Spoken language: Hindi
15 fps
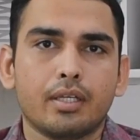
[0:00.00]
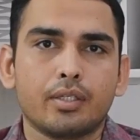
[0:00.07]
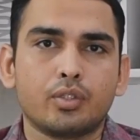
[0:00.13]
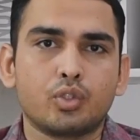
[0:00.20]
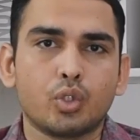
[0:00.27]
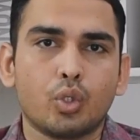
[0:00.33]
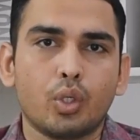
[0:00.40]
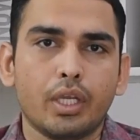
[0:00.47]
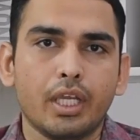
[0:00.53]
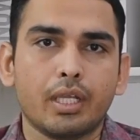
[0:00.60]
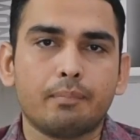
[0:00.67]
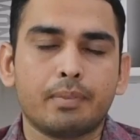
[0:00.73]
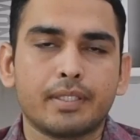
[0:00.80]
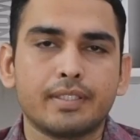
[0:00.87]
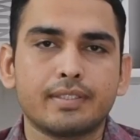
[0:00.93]
जो
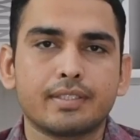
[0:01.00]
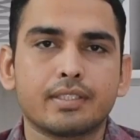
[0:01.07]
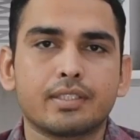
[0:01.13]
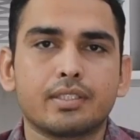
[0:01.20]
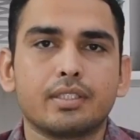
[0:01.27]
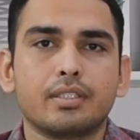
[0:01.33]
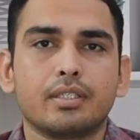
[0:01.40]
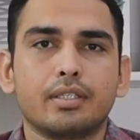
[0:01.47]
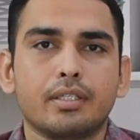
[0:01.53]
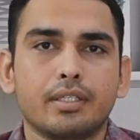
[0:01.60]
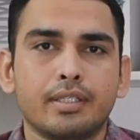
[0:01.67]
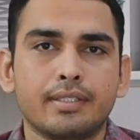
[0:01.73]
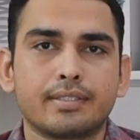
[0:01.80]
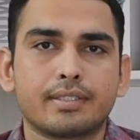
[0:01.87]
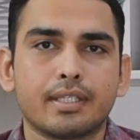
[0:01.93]
एक प्रतिशत
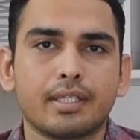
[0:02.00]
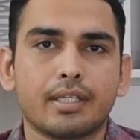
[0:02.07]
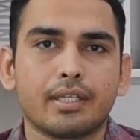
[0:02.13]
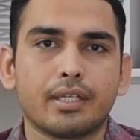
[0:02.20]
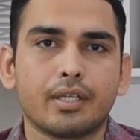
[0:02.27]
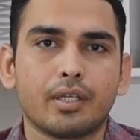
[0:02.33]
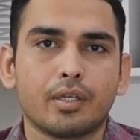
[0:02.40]
हिस्सा है